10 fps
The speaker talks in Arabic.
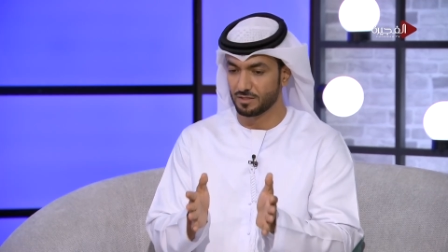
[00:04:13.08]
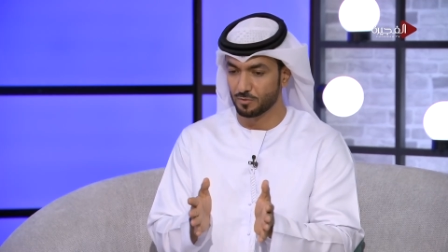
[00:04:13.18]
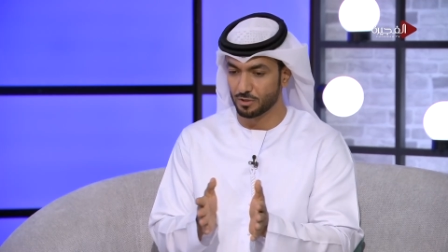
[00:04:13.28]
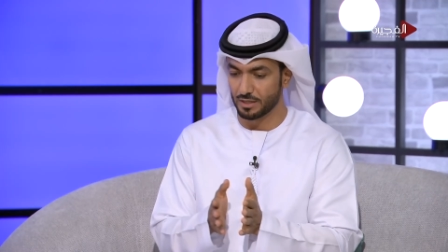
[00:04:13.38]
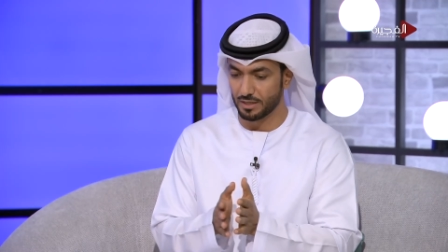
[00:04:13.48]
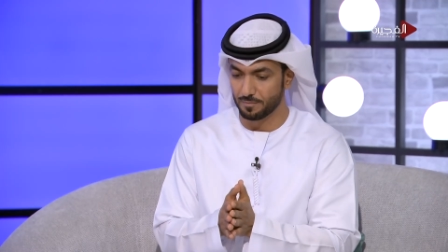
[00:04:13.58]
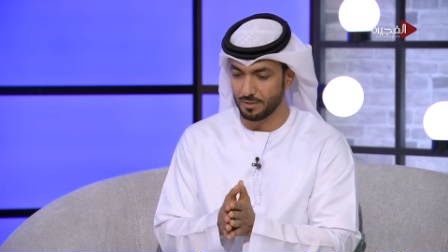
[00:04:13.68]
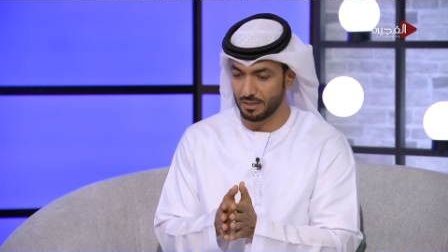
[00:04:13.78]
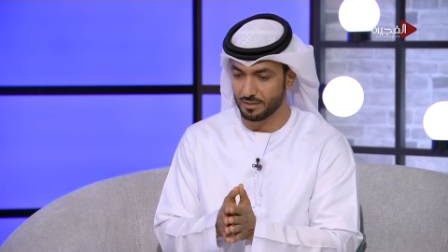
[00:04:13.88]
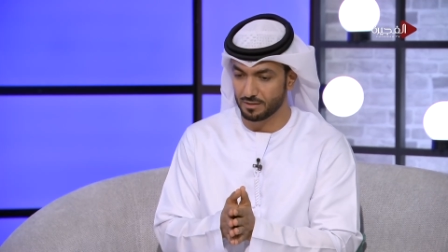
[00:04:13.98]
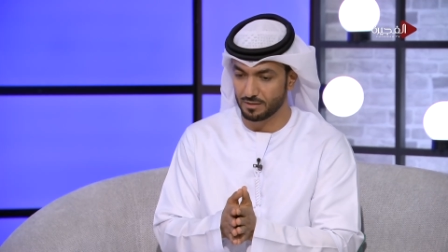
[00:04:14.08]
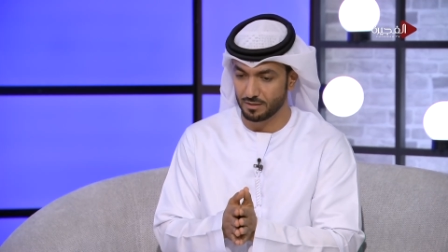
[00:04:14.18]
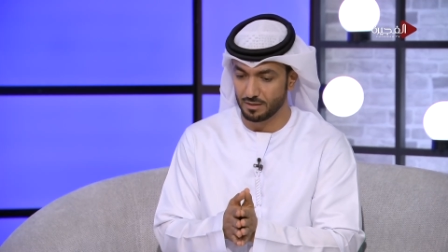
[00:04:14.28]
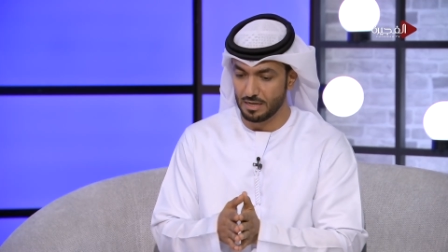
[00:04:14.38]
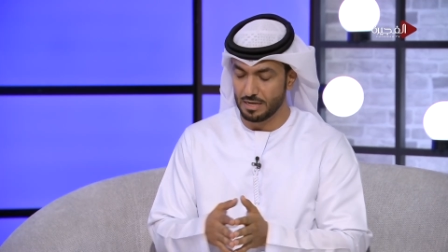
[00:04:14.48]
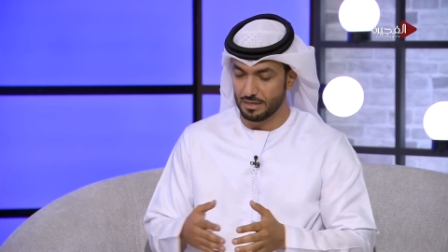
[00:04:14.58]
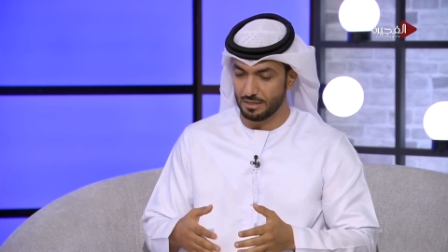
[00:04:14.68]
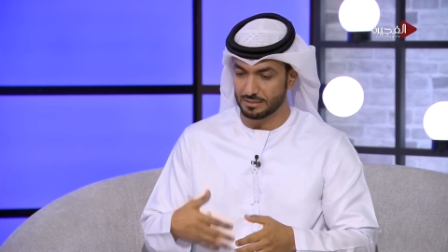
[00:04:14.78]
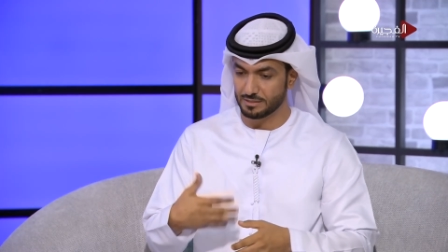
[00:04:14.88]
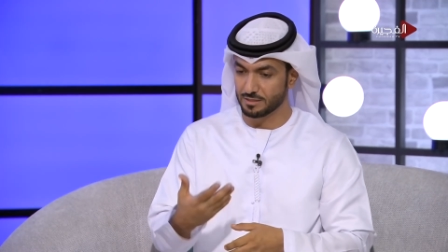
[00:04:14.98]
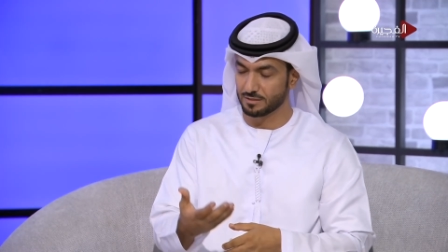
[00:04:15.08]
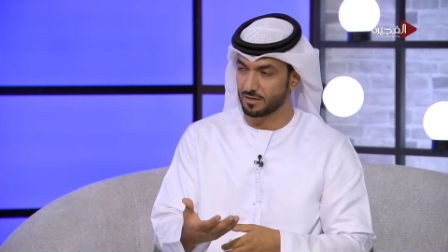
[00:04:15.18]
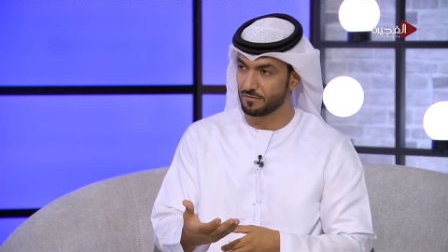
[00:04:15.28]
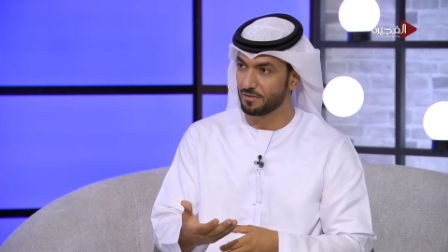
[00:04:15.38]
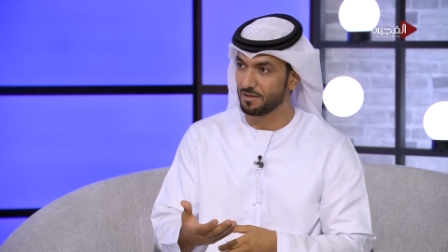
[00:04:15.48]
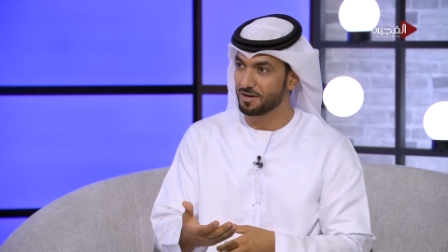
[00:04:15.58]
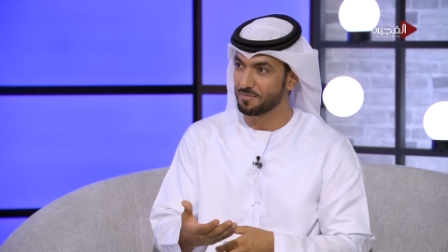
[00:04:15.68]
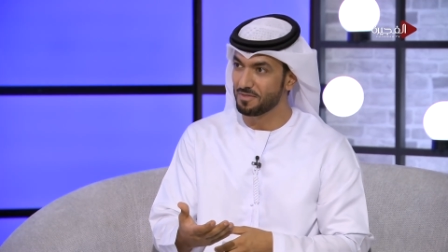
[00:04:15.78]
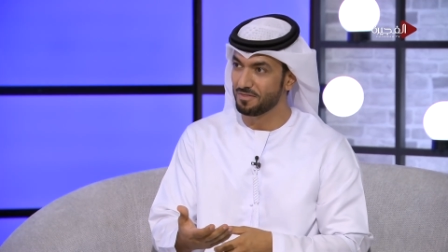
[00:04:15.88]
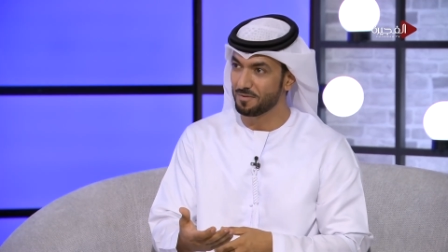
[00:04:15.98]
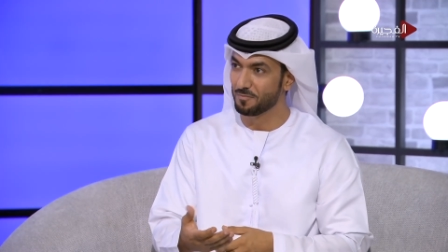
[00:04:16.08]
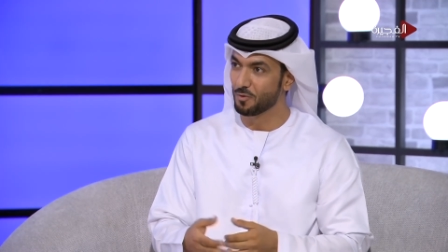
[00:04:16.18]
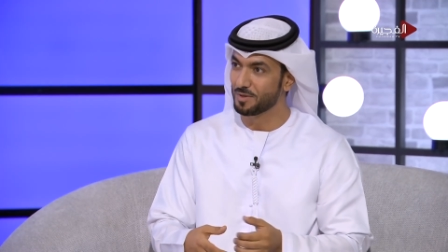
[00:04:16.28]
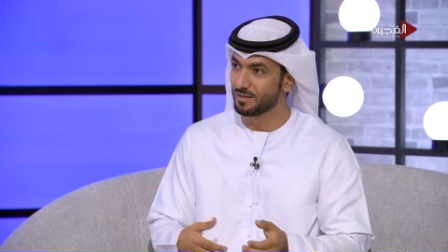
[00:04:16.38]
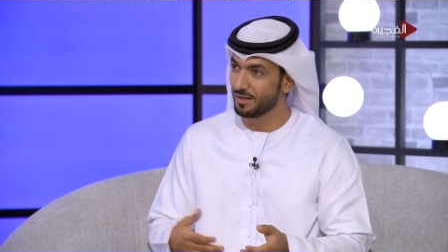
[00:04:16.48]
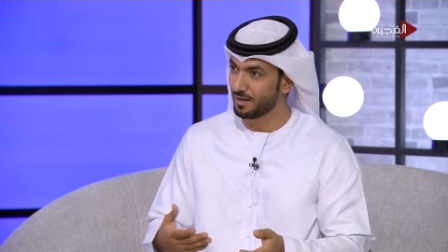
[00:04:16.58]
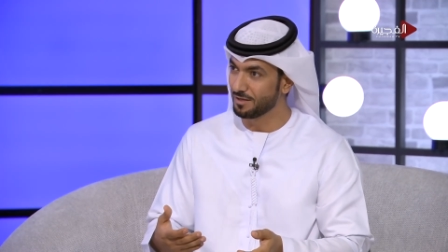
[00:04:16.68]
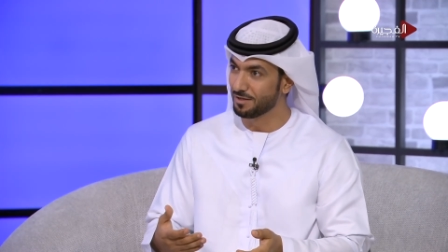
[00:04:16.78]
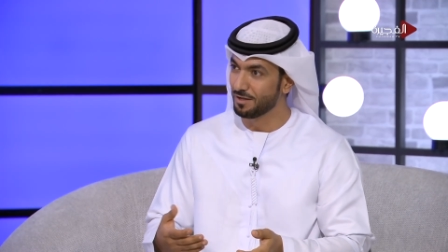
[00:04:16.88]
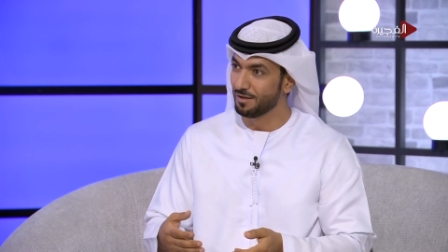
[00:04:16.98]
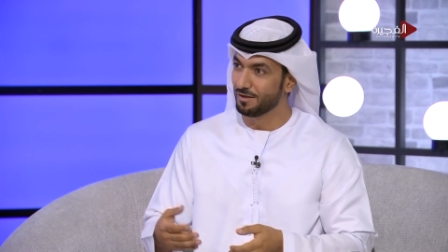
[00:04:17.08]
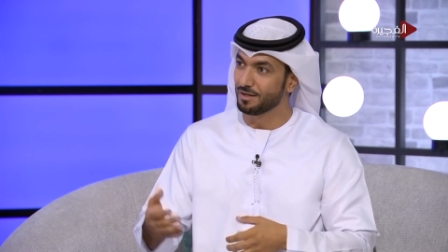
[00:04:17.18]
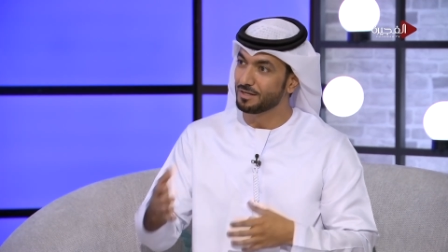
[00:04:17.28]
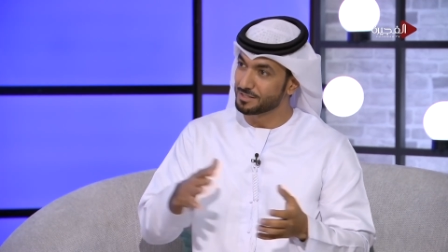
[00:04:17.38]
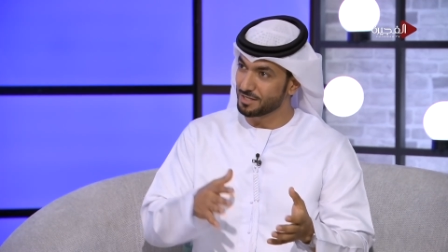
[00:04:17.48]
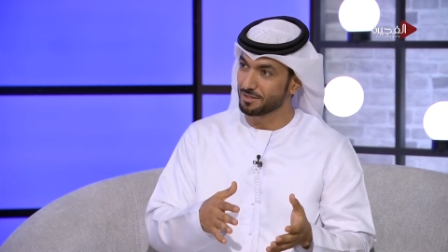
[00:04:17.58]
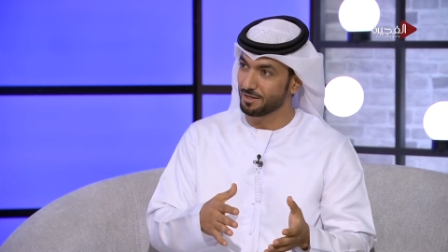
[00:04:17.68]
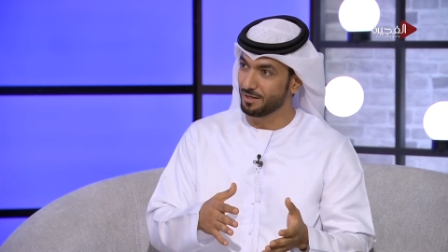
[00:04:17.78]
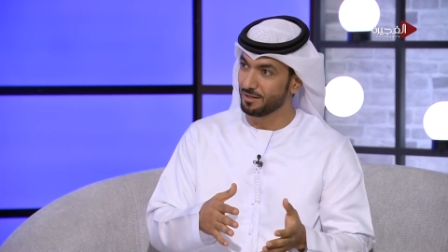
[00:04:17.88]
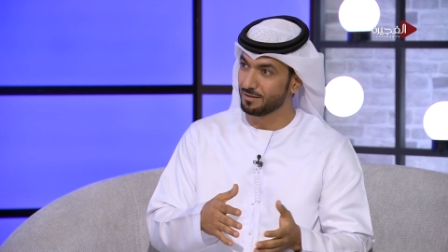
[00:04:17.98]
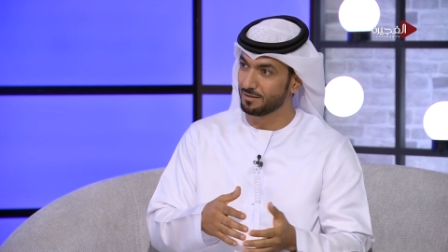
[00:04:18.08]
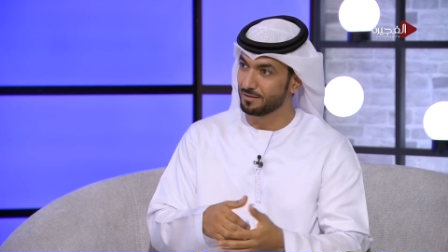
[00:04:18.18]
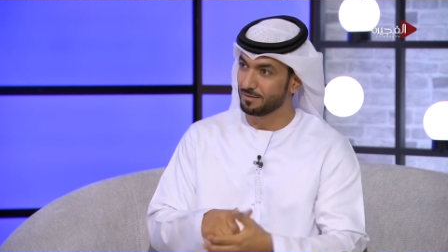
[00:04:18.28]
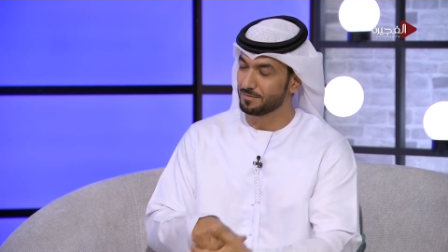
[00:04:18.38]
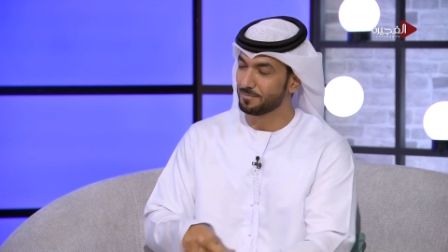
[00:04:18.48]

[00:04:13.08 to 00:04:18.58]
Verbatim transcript: البركان بحيث انه يحسس الطرف الثاني بالذنب وبالتالي انه يسيطر عليه صحيح